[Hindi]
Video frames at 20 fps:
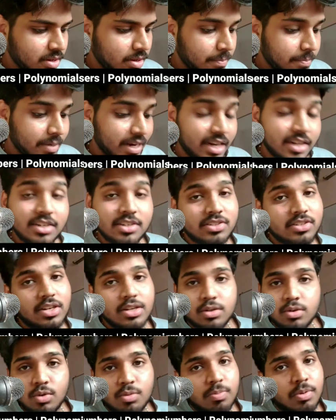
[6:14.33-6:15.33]
प्रैक्टिस
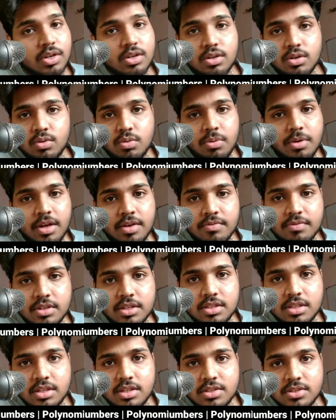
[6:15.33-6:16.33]
एट टू पॉइंट टू
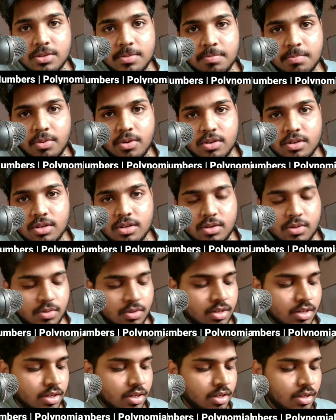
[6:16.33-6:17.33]
थिंग इज़ इम्पोर्टेंट
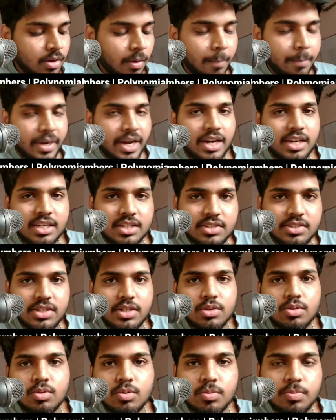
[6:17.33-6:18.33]
ओके प्रैक्टिस
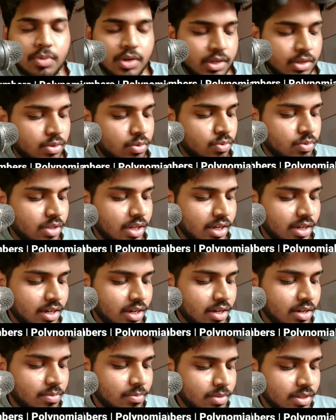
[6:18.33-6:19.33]
सेट टू पॉइंट टू देखना
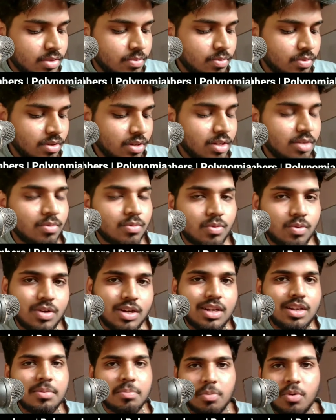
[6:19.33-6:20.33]
ना मत भूलना वो
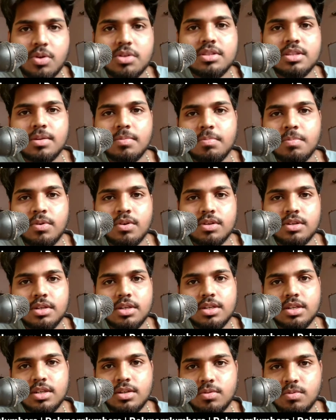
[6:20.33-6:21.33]
वाला बहुत ही
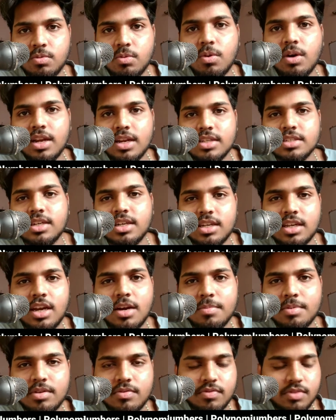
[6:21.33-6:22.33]
इंपॉर्टेंट है वो वाला जाके
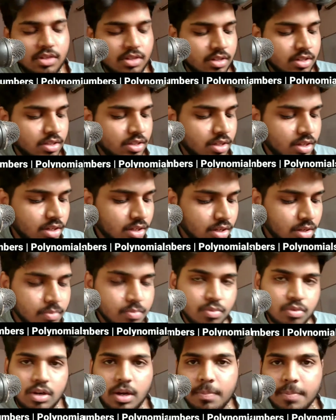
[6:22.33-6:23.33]
आप रेफ़र करना
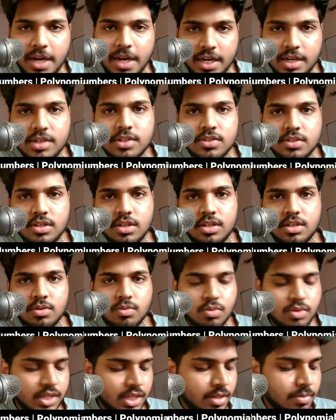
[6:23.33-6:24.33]
पूरा प्रैक्टिस सेट
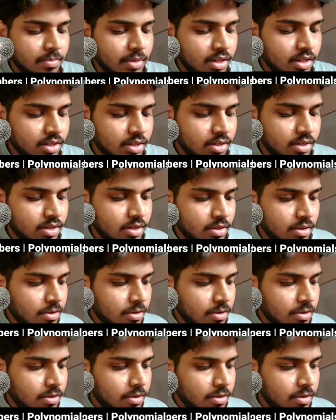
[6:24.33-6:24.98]
वो टिक मार्क करना